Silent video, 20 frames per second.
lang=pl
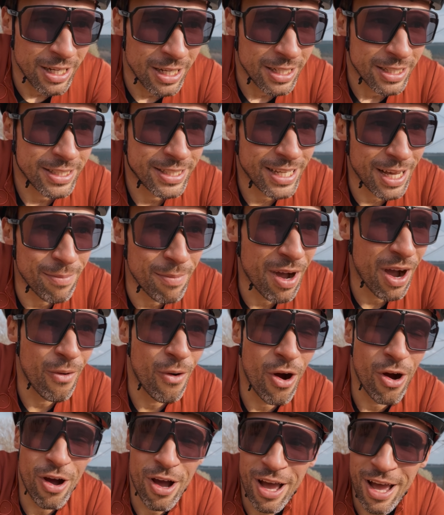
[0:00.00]
za
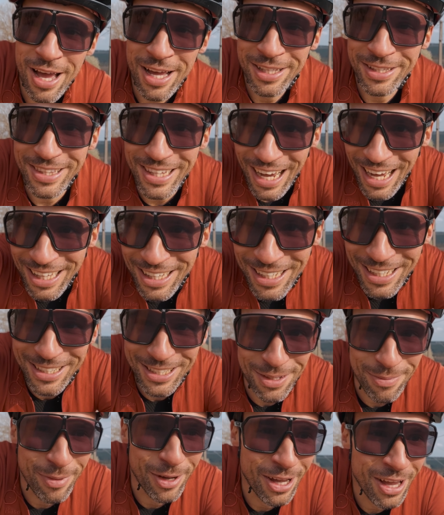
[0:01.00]
mało danych,
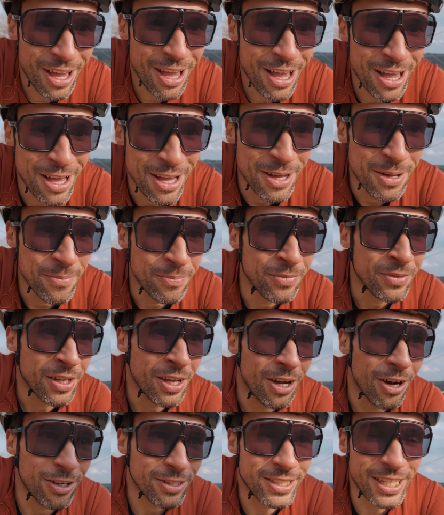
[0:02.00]
żeby
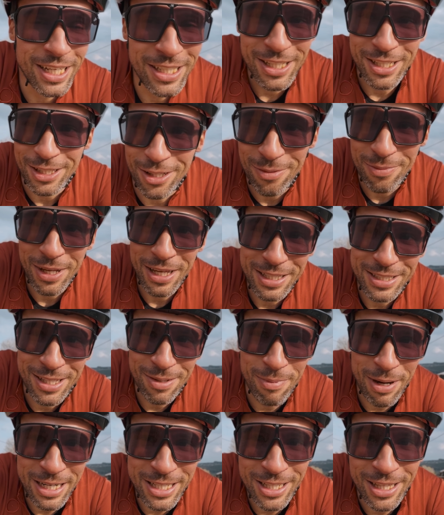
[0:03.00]
ocenić to miejsce.
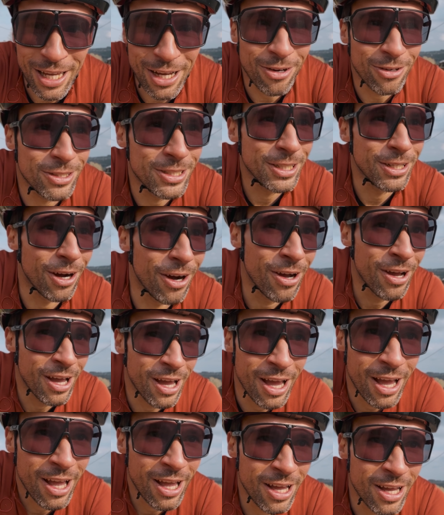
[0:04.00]
Bardziej tutaj chodzi o
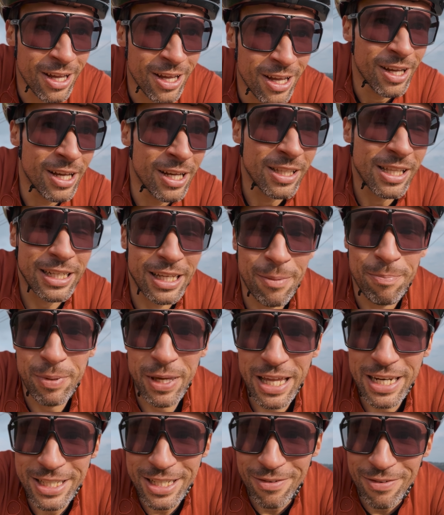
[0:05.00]
takie
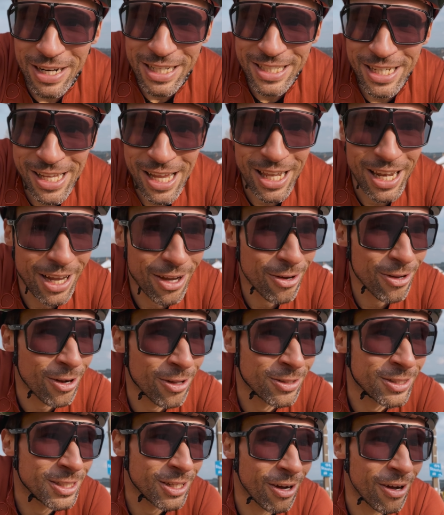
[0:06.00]
pierwsze wrażenia na
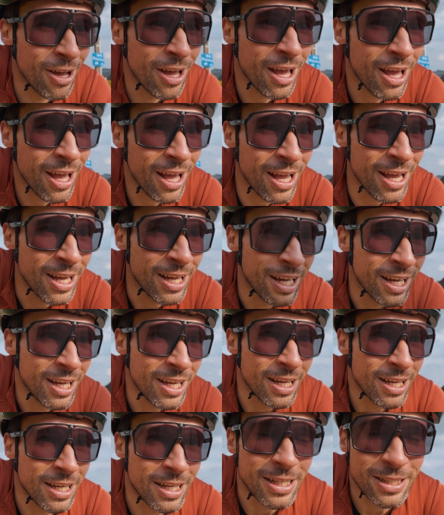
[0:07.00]
gorąco
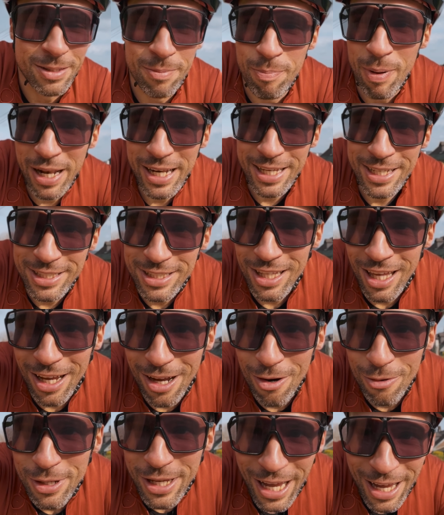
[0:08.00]
z
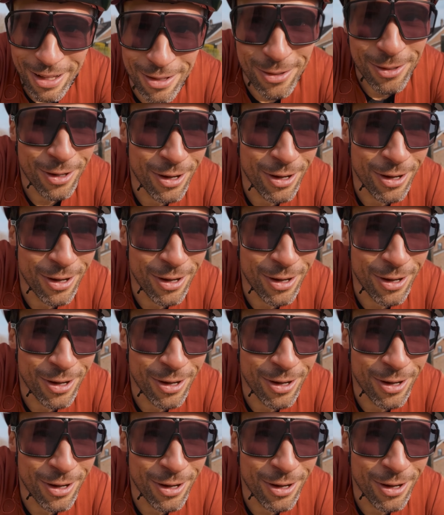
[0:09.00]
belgijskiego weekendu.